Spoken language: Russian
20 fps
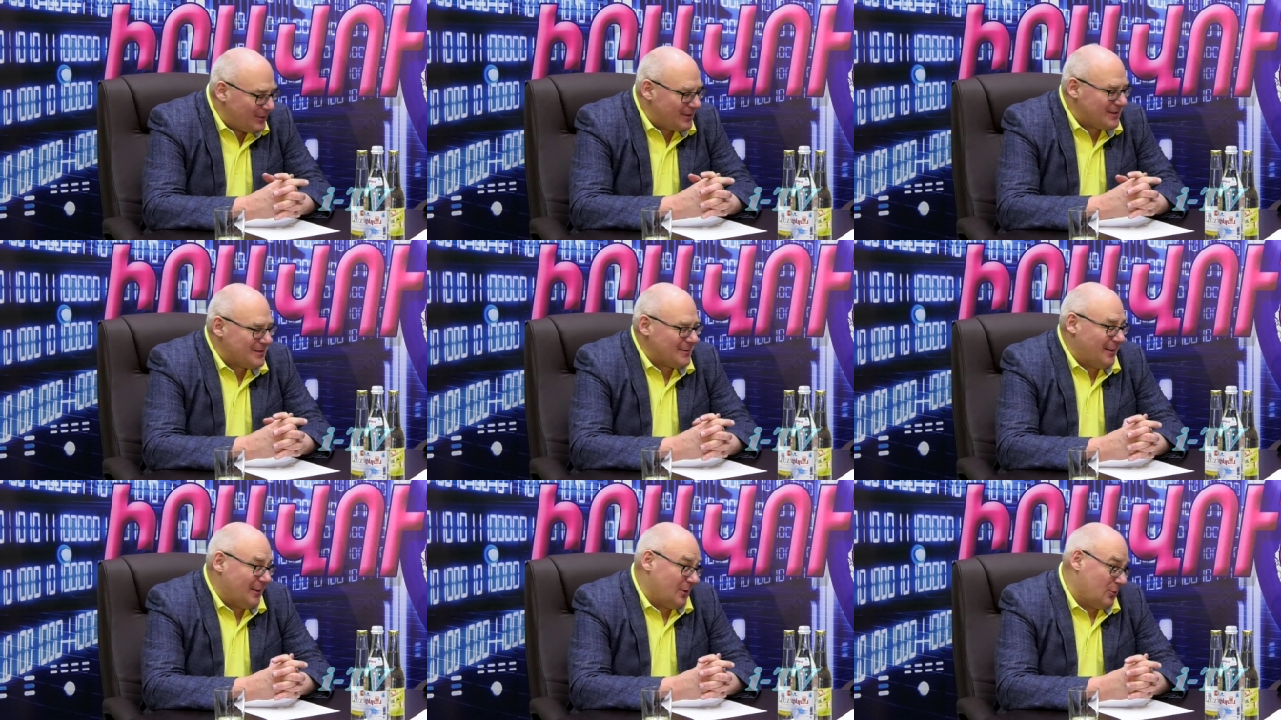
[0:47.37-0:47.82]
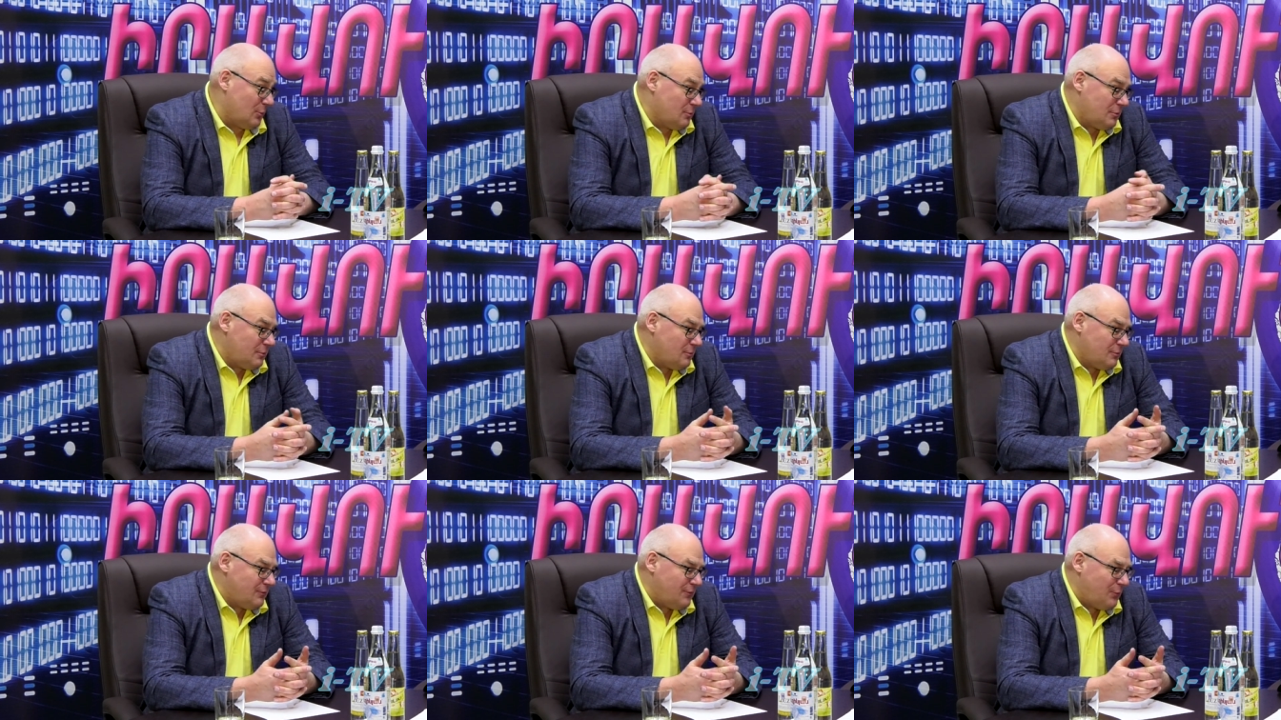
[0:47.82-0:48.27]
я не знаю,
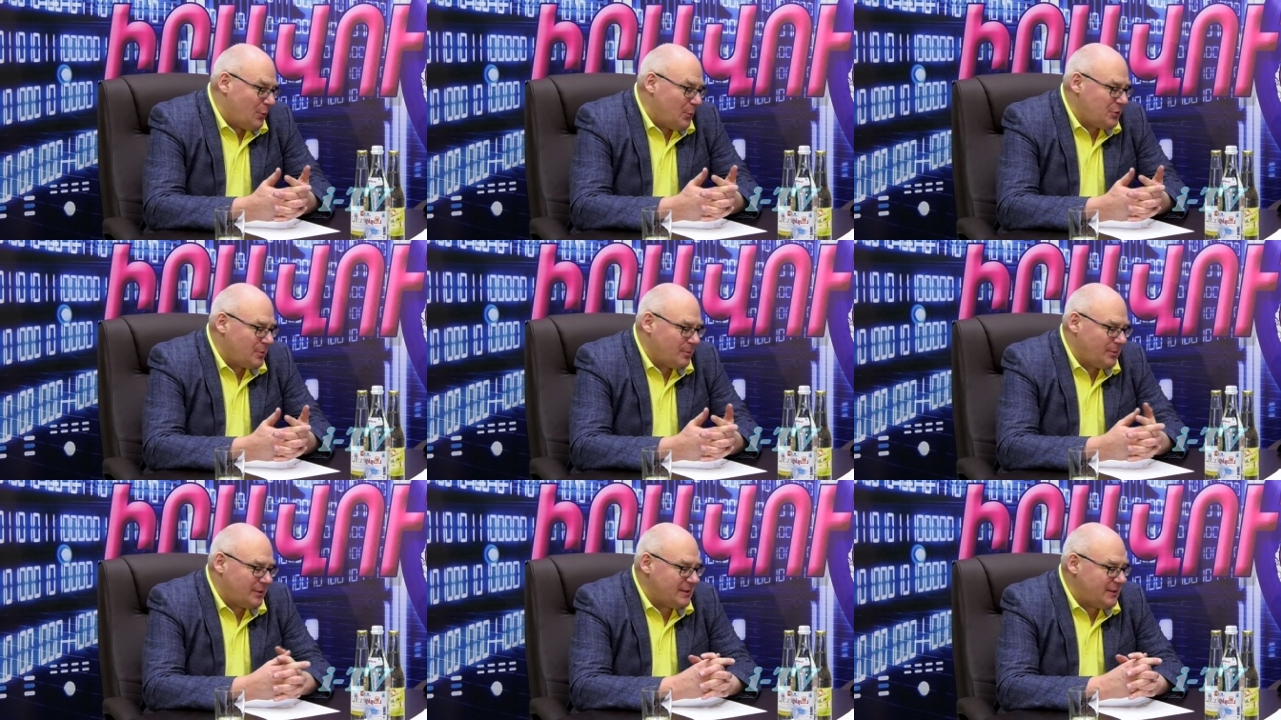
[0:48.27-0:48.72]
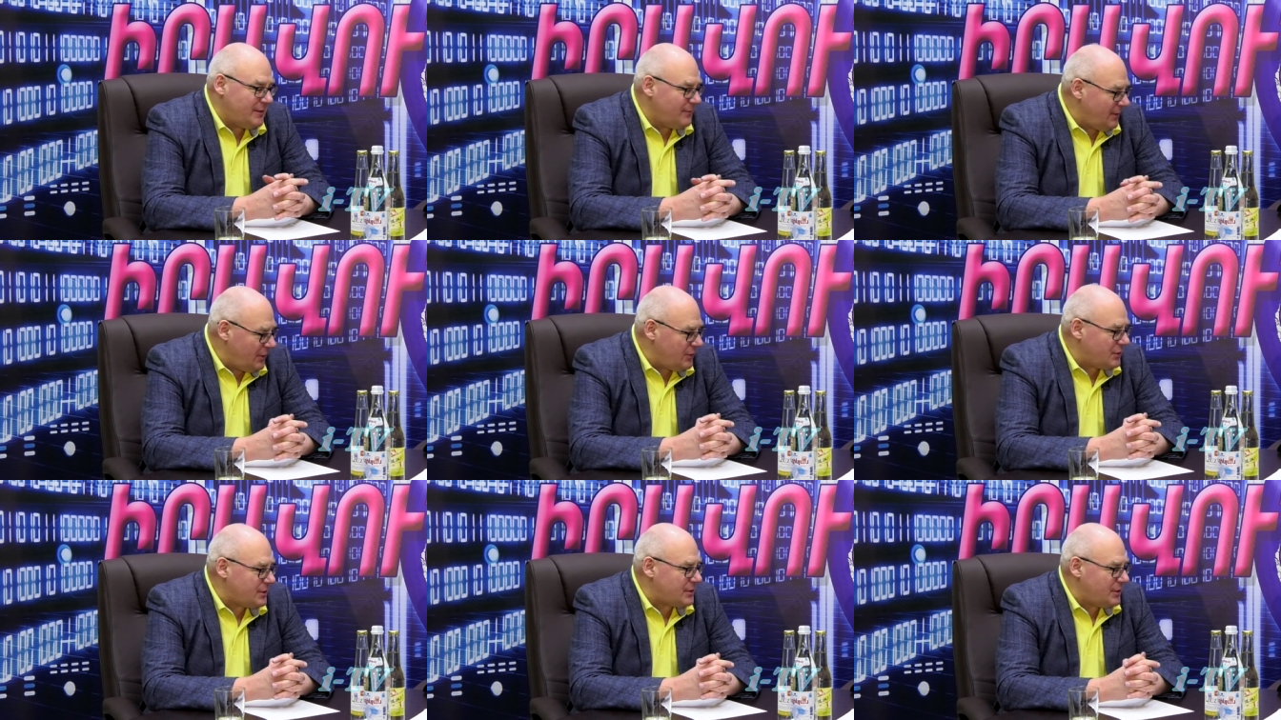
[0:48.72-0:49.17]
ну, в общем-то,
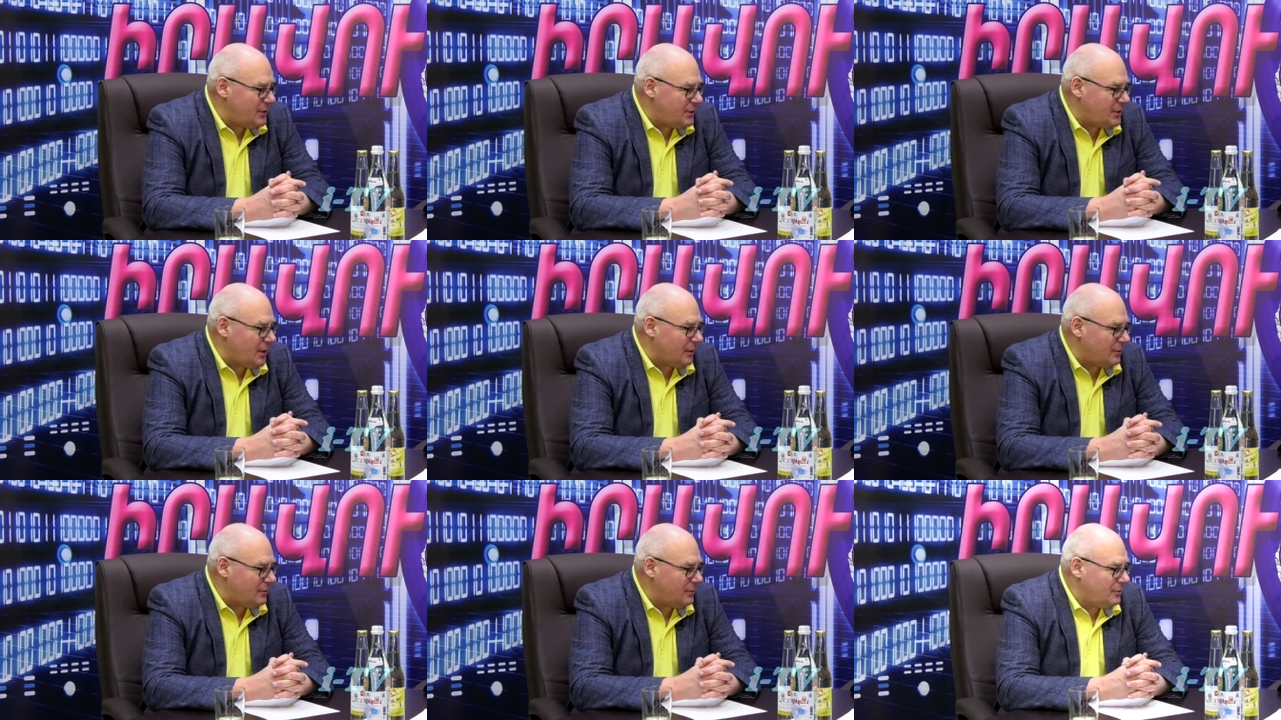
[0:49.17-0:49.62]
символический шаг.